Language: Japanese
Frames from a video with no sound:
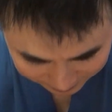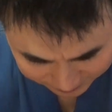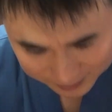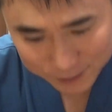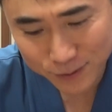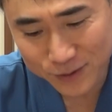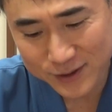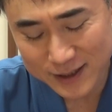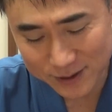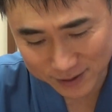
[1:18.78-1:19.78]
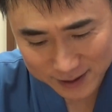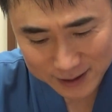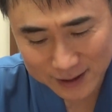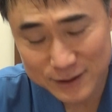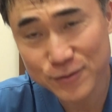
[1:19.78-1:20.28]
だと思うんですよね
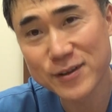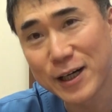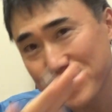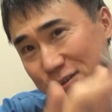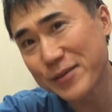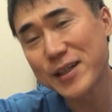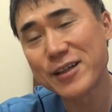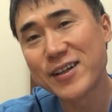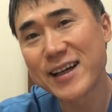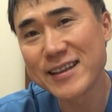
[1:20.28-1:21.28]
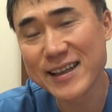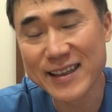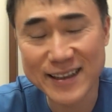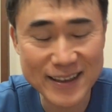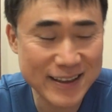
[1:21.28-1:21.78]
その顔と名前がわからな
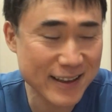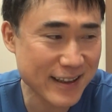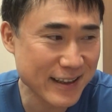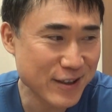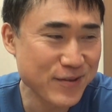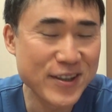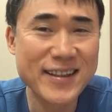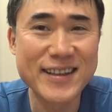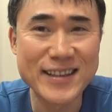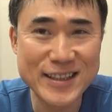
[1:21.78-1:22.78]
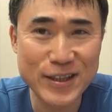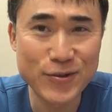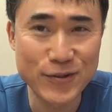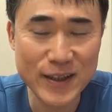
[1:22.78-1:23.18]
いから何とも言えないんですけど、